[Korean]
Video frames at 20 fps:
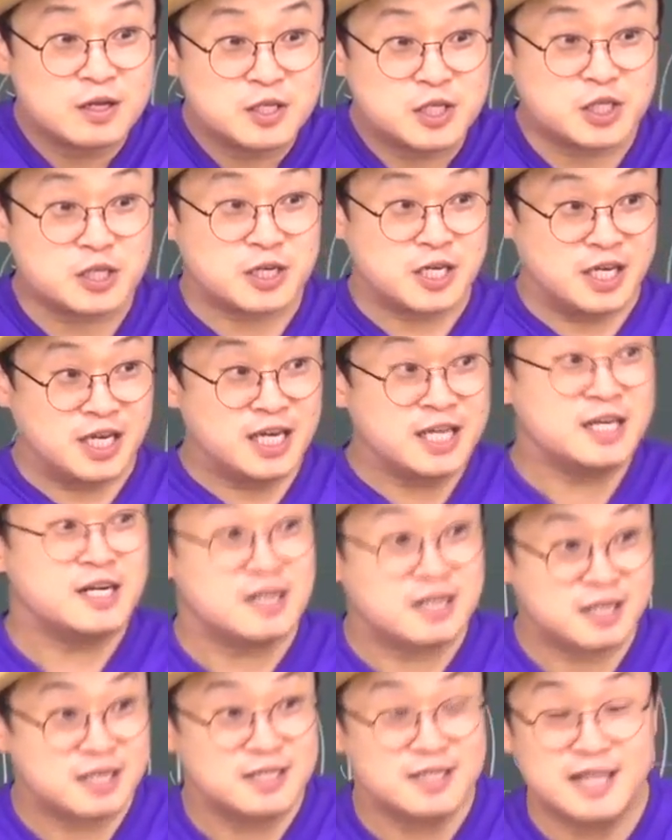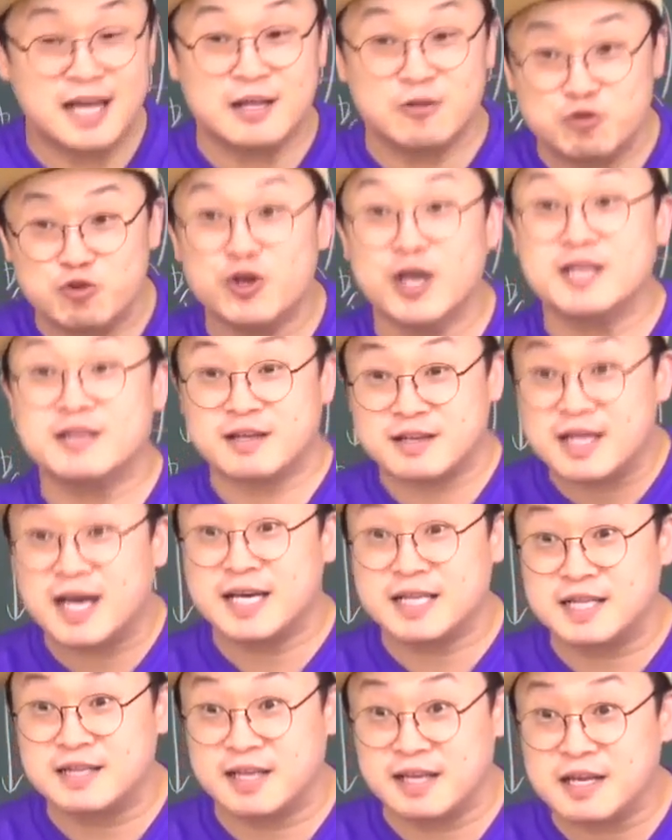즉 일을 끝난 후에
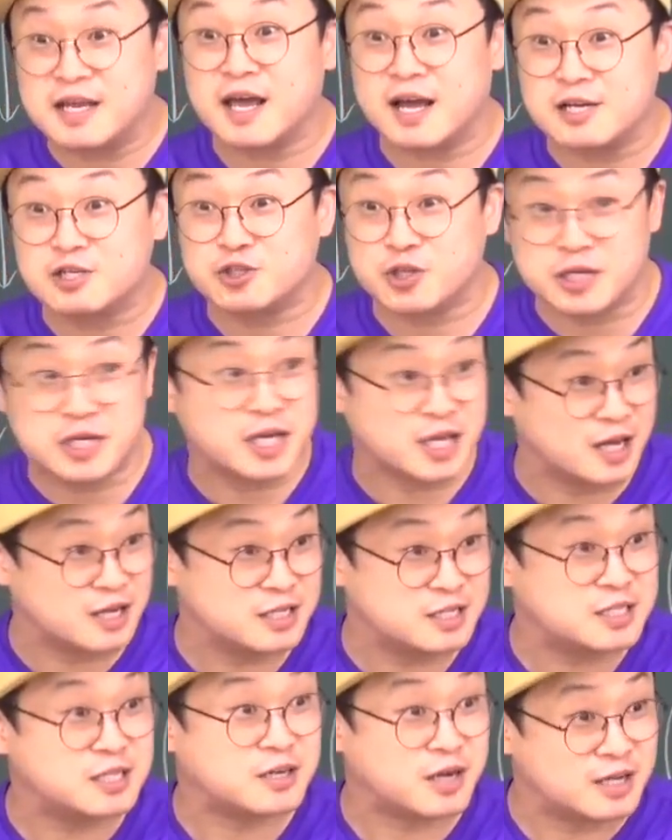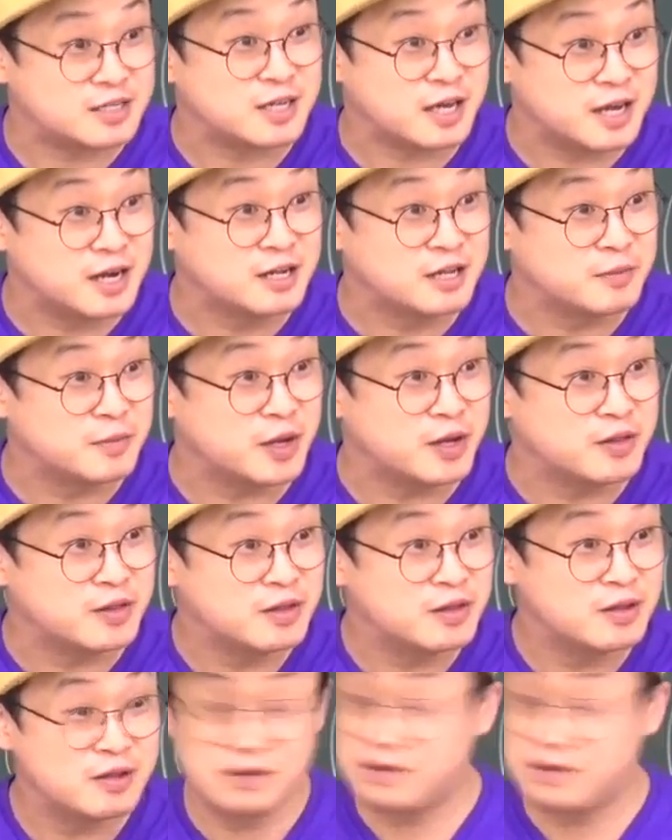떠나야 된다 이렇게 갈 수도 있, 있을 거 아니야 예를 들면